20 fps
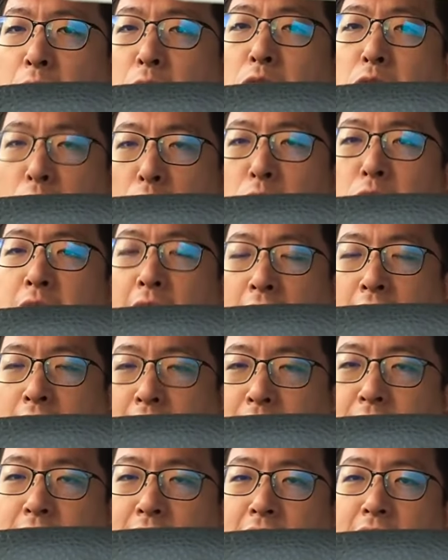で乗り放題
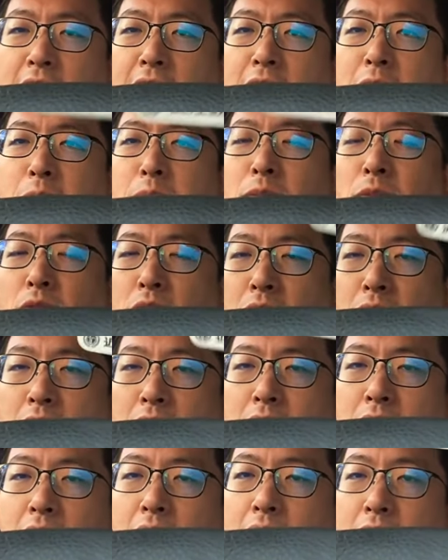になるらしいです。むっ
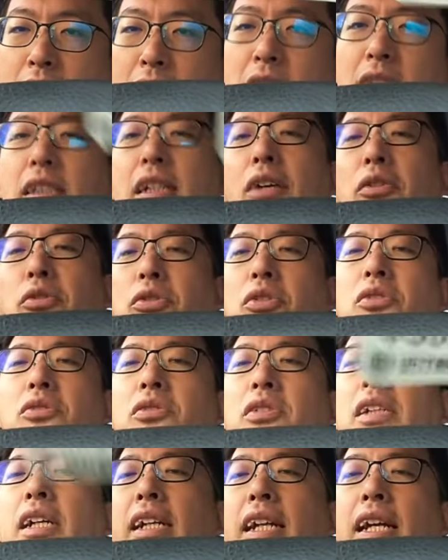ちゃくちゃお
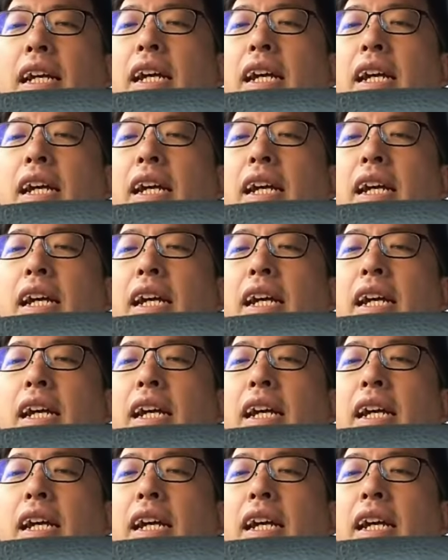得な